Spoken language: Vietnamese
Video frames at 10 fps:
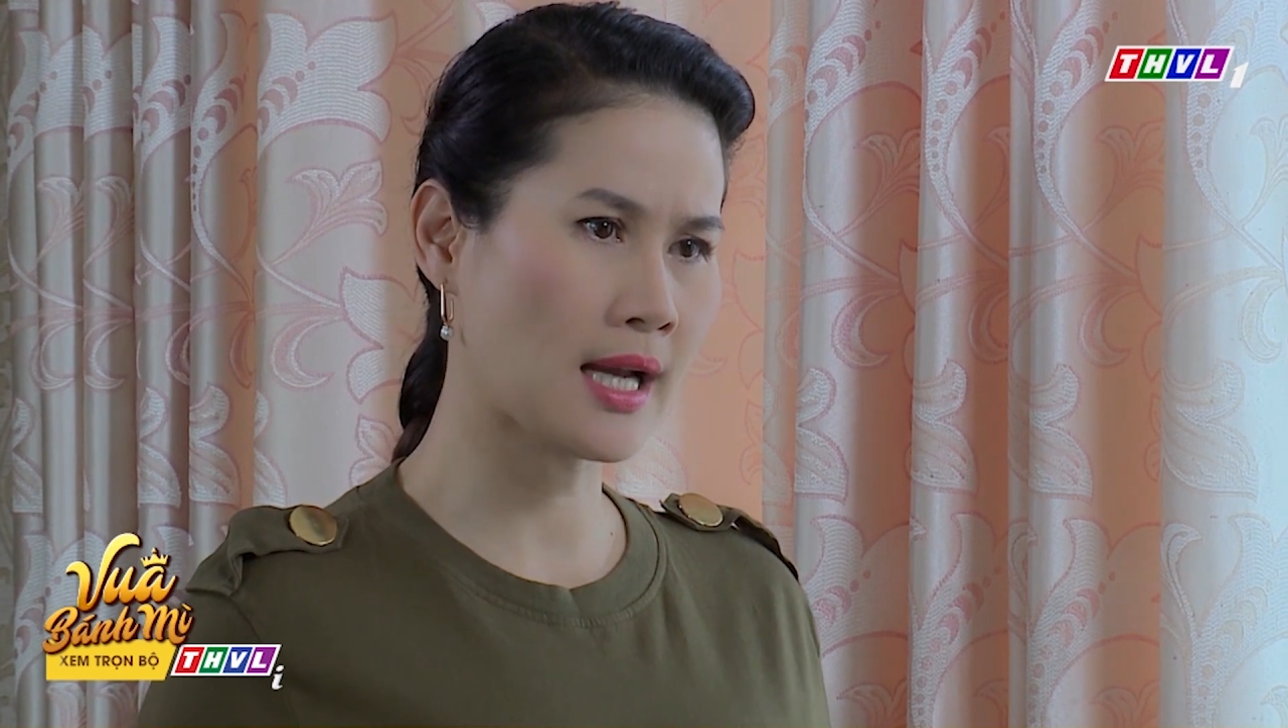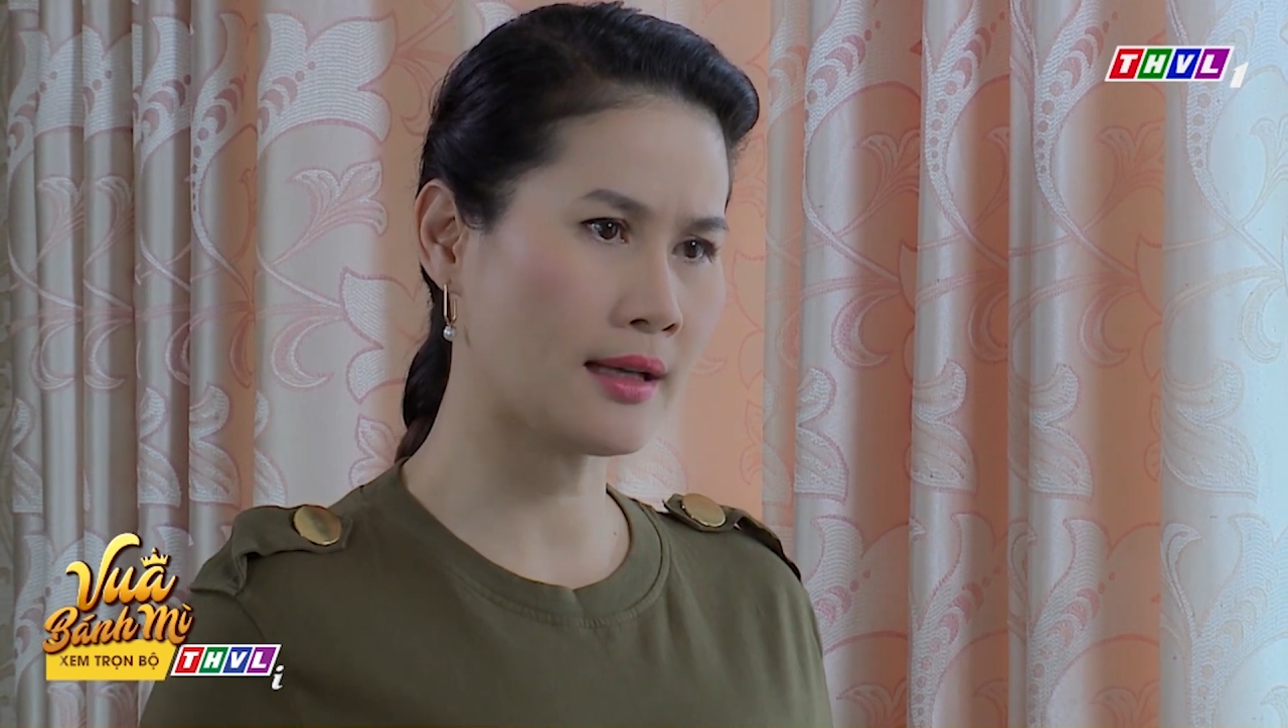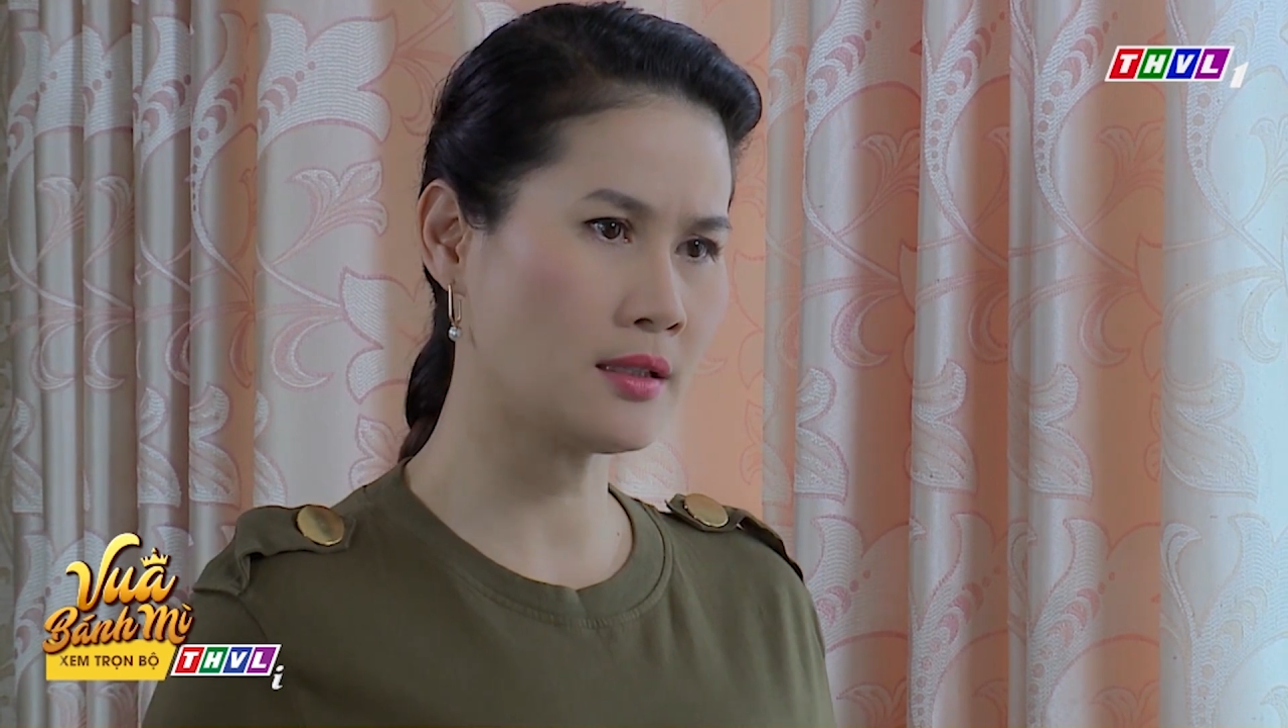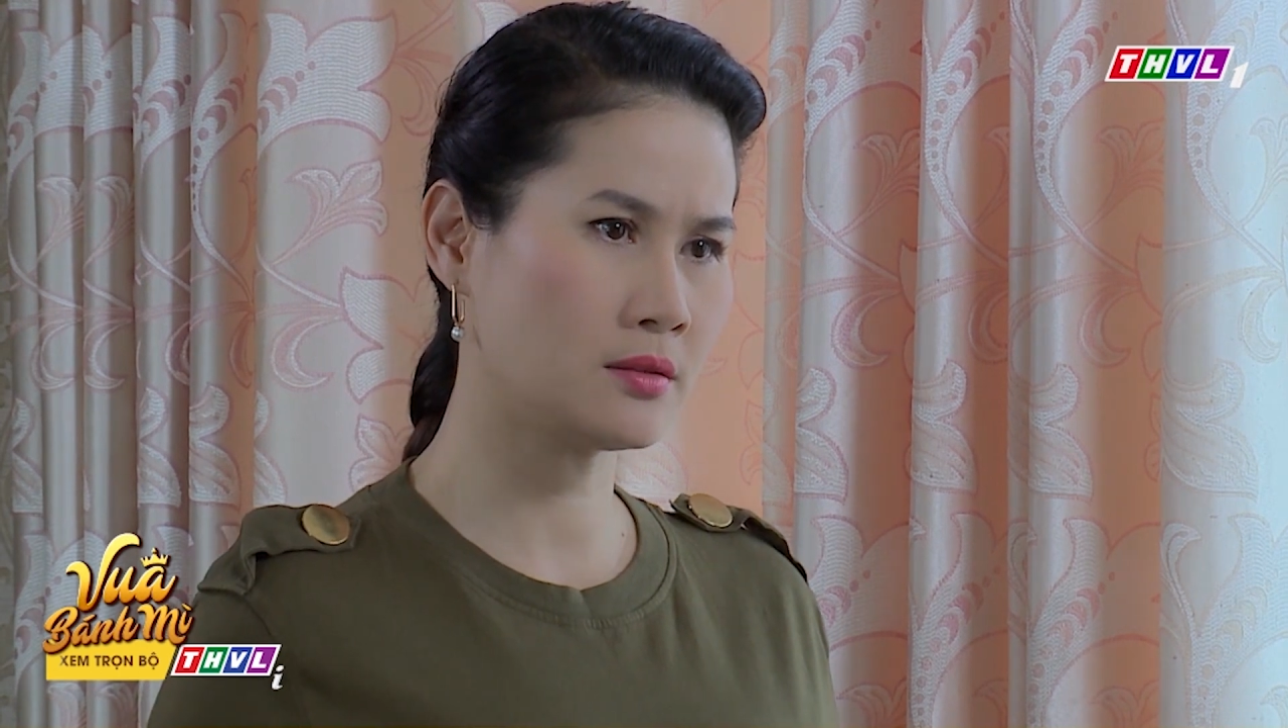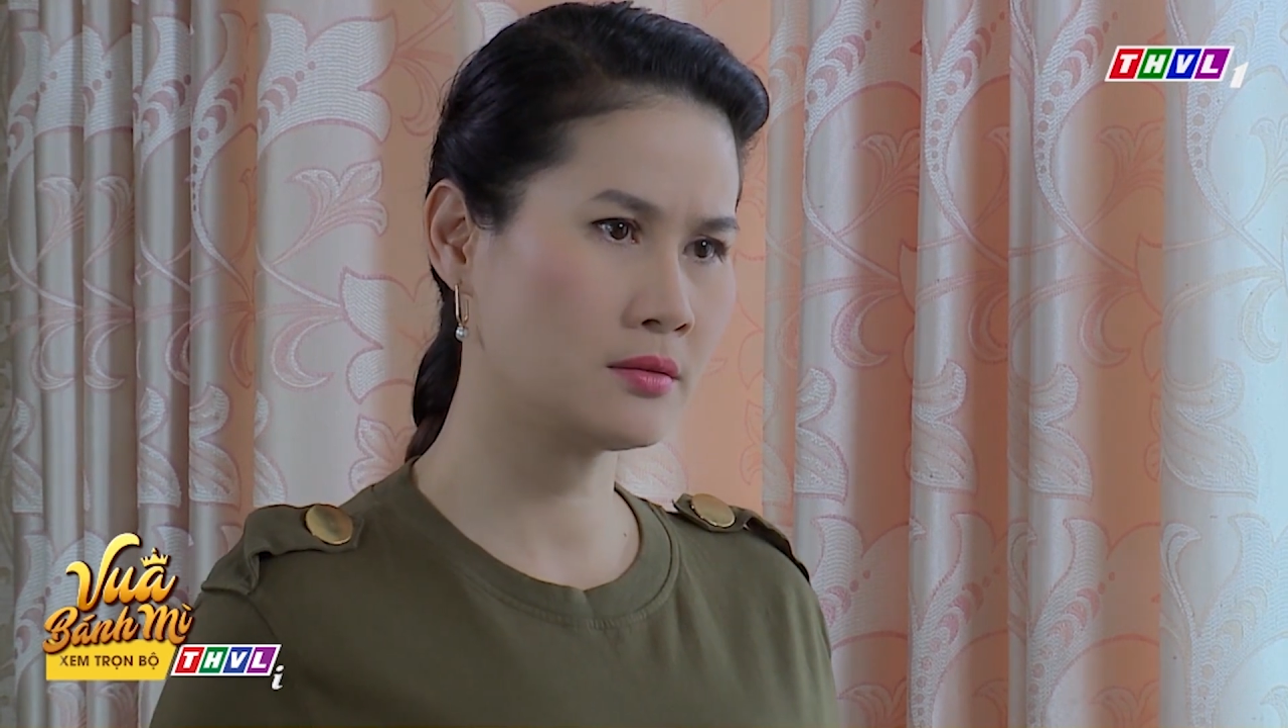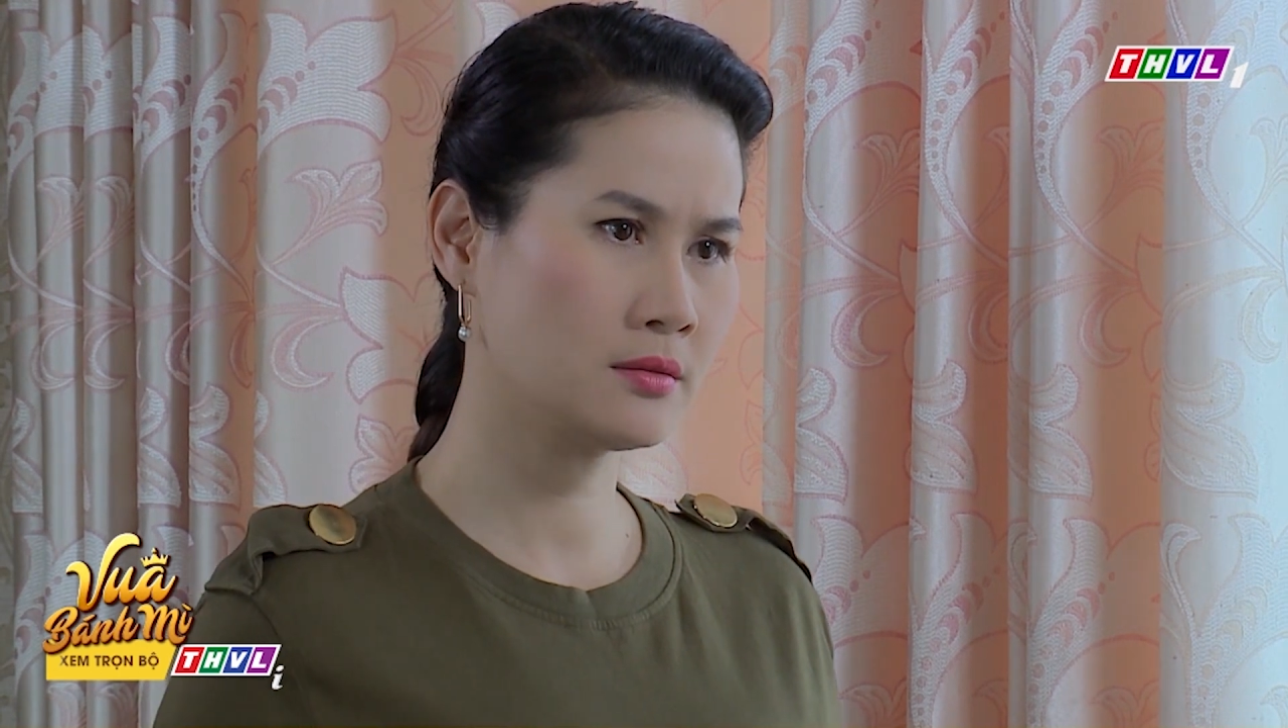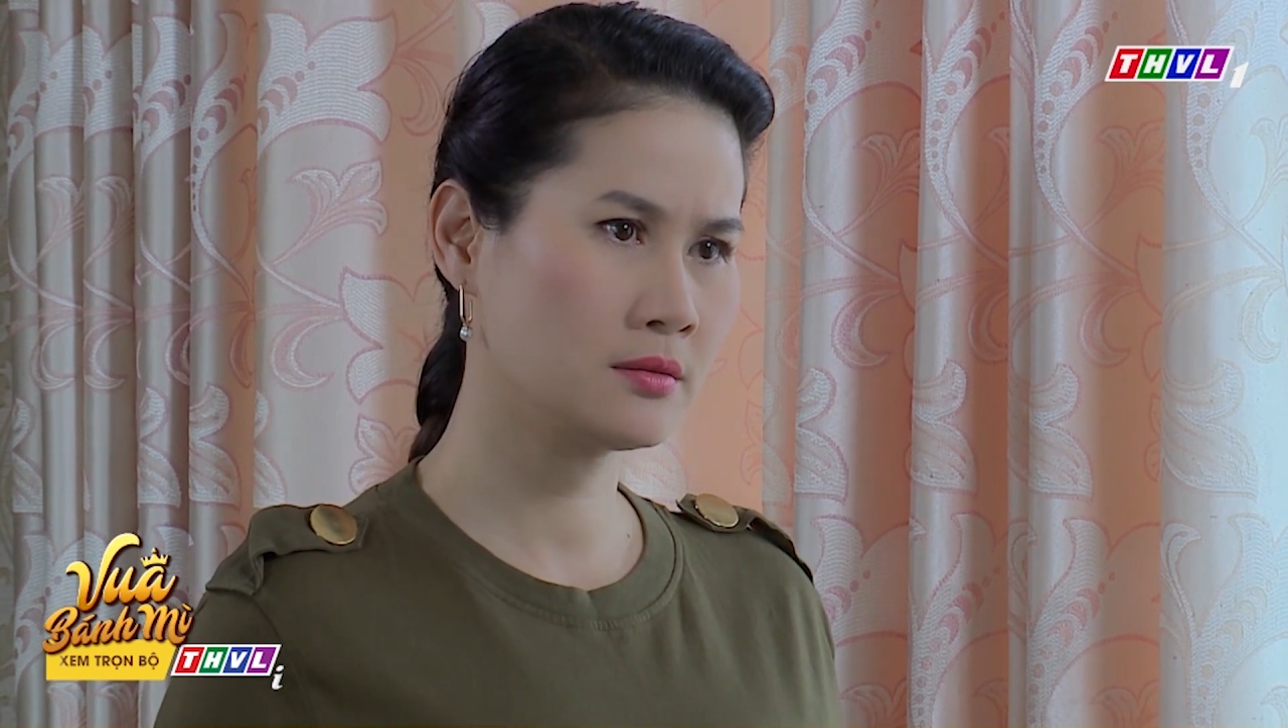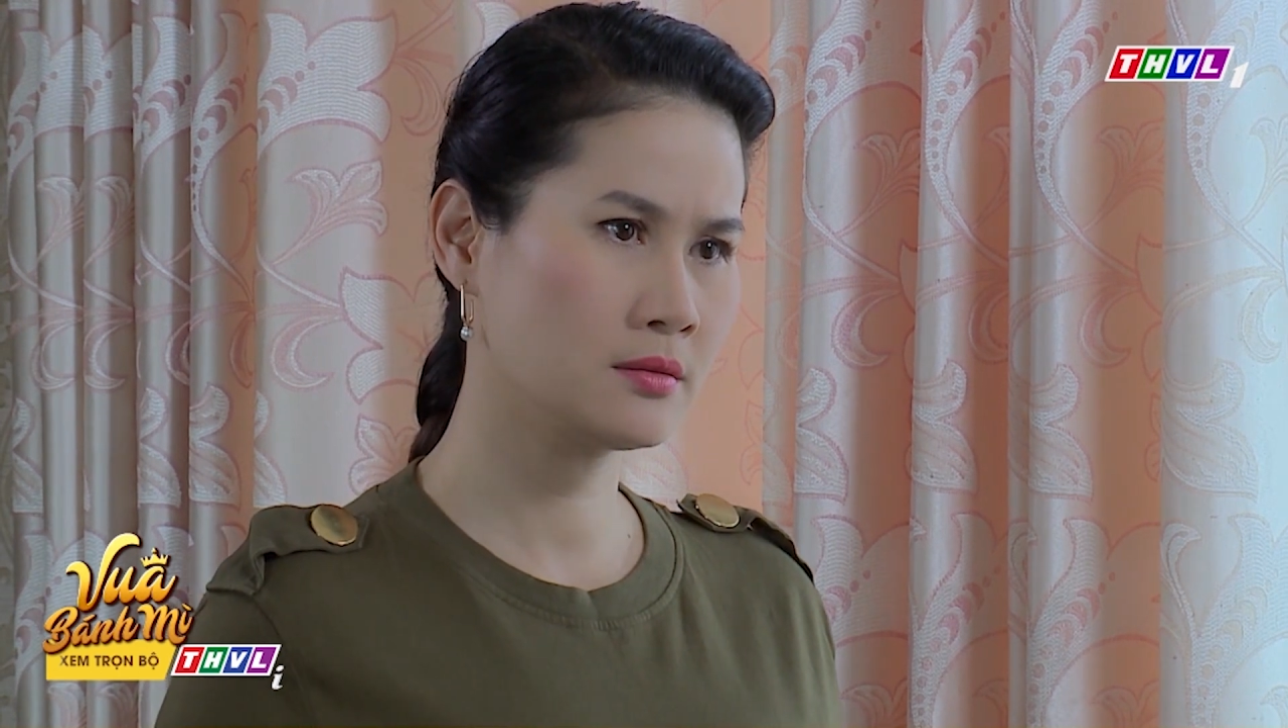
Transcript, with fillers: con gái đâu